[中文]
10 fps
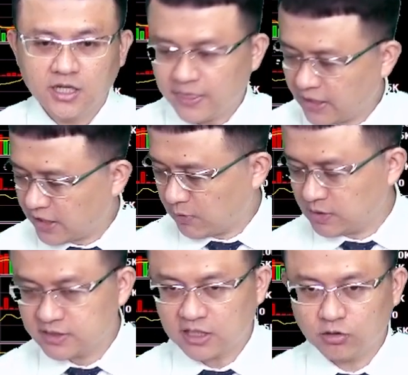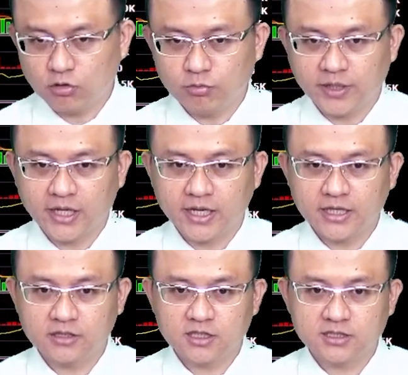那聊完长龙，我们可以看到
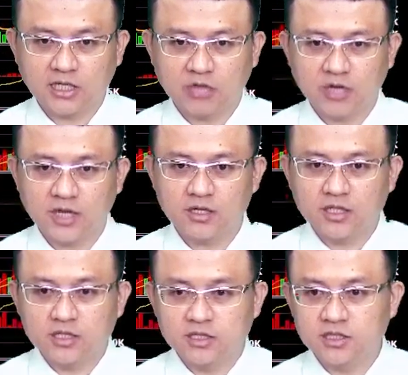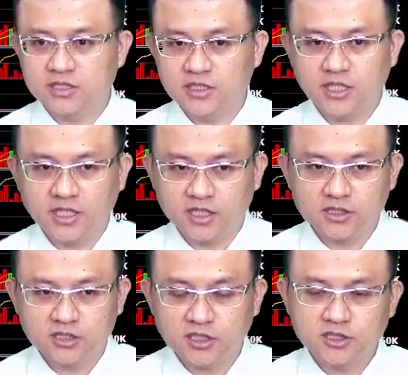这个长龙行其实今天也是
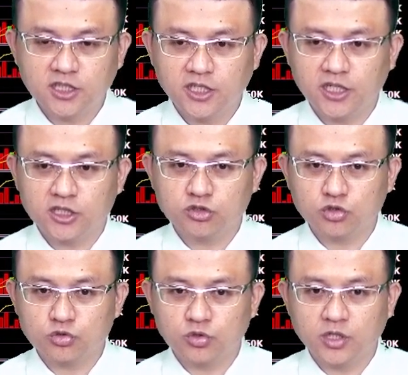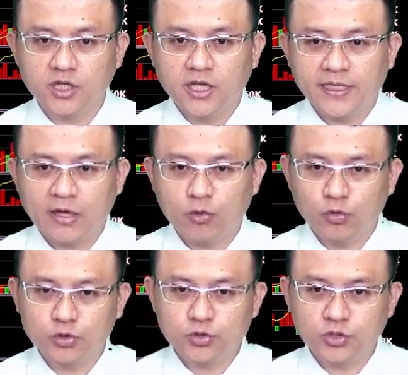呈现一个重挫。那或
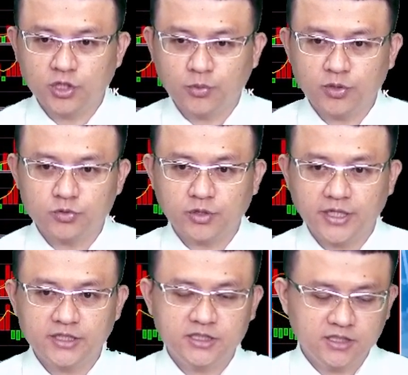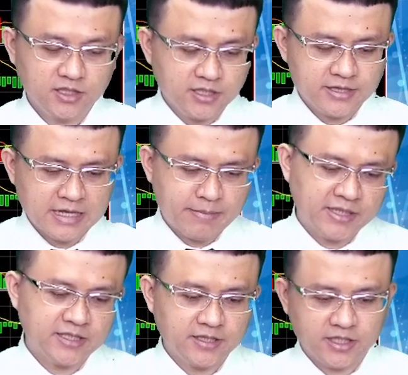许你会说，哎，其实大盘在跌，